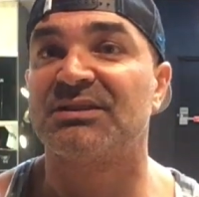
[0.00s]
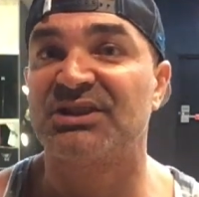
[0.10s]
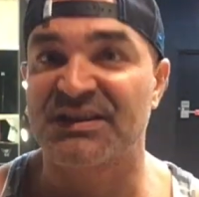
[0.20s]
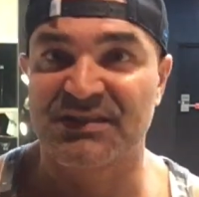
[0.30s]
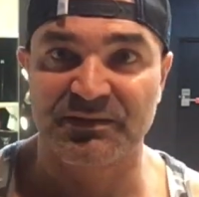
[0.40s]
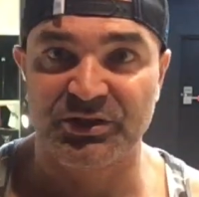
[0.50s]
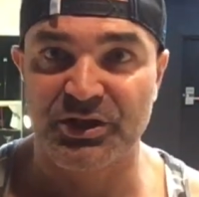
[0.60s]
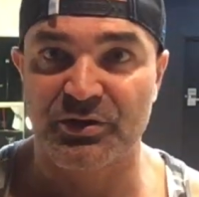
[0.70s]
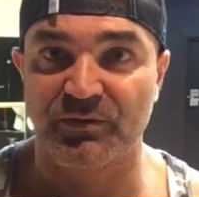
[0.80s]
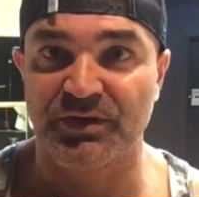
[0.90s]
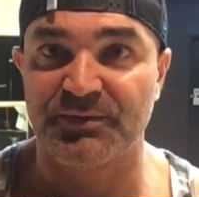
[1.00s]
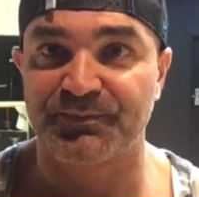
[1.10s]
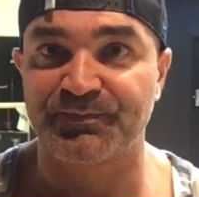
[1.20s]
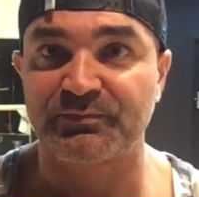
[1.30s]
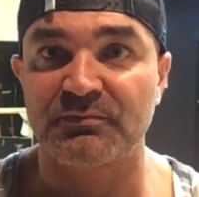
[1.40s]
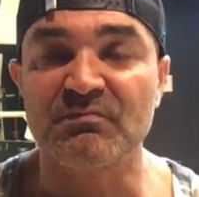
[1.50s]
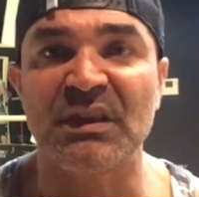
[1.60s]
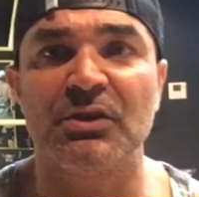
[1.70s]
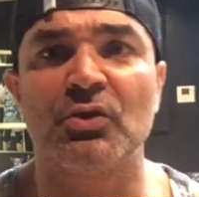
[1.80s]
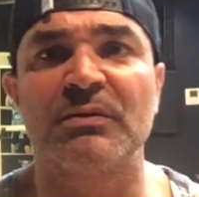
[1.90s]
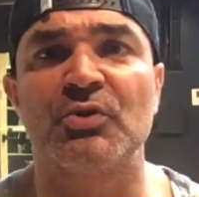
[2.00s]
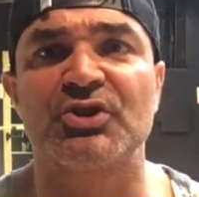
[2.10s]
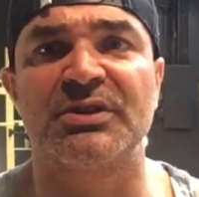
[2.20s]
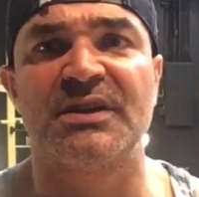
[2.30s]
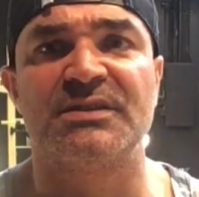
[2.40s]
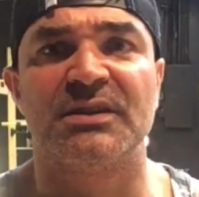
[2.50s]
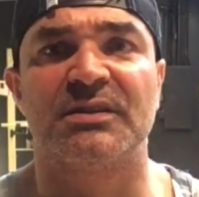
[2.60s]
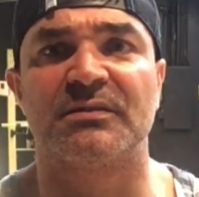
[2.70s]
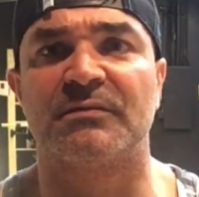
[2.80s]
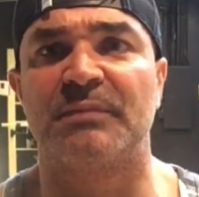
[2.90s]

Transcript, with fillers: тестовая тренировка. Ее вы можете найти